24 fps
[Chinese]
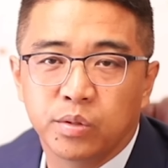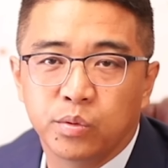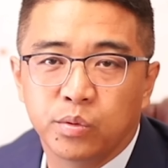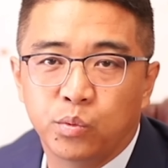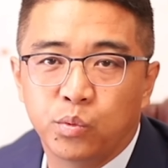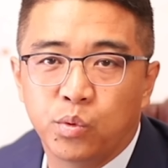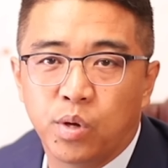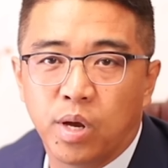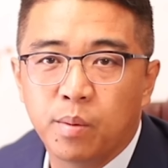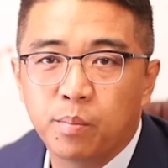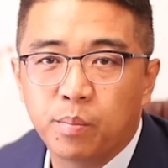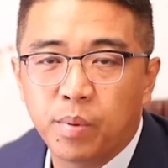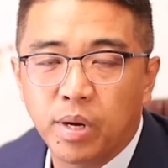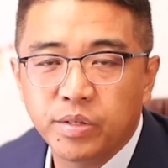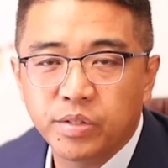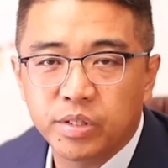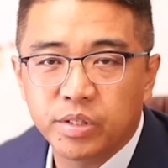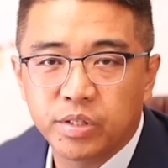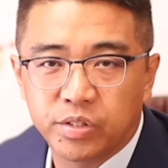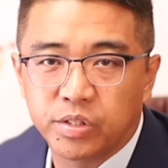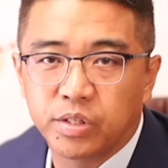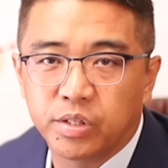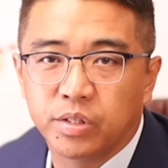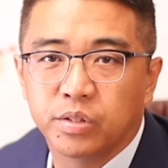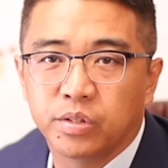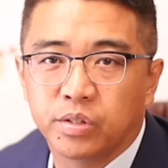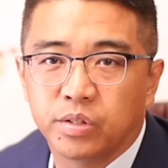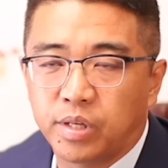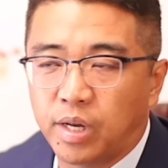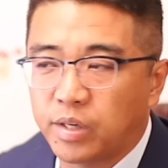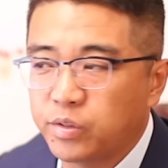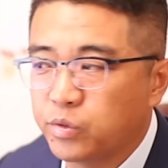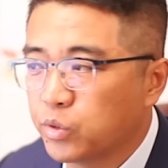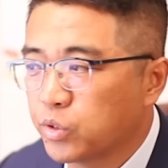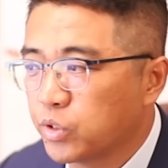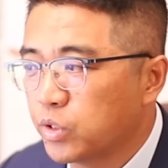语言班这个事儿，
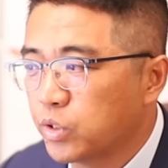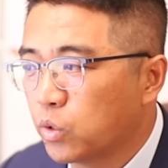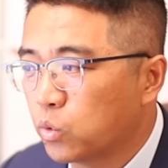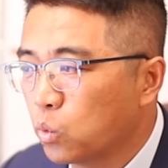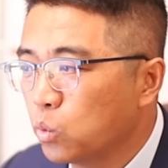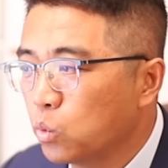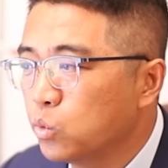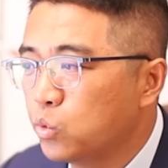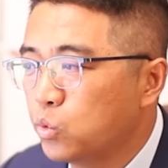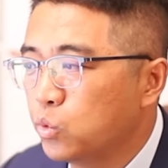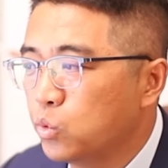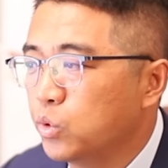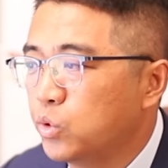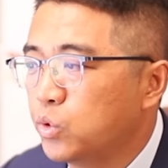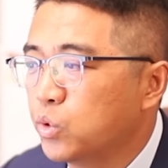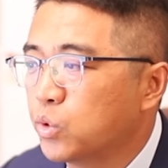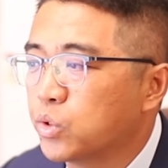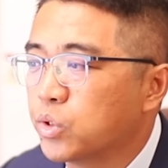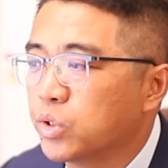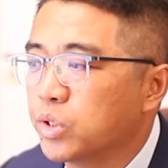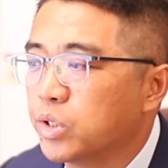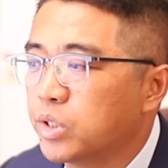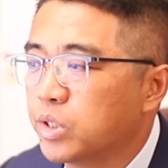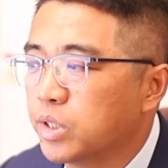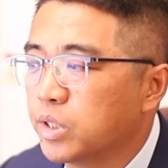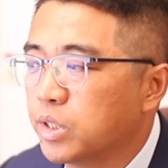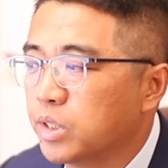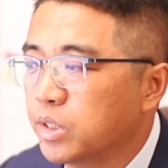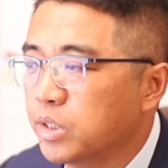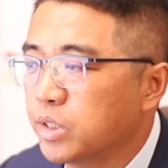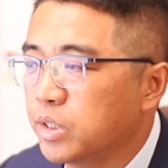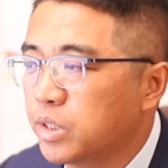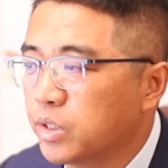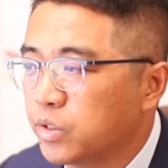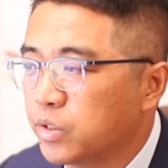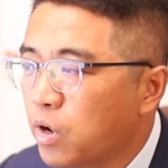它就是一个工具，就是一个
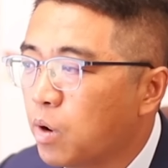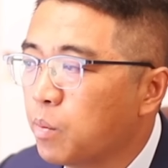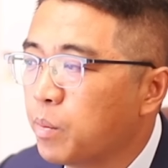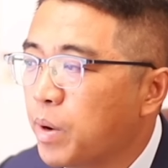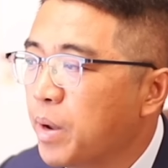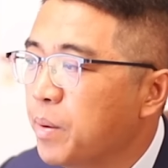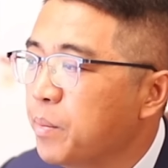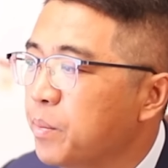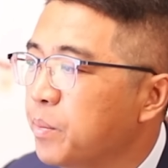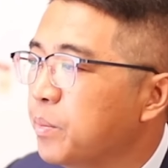一个跳板。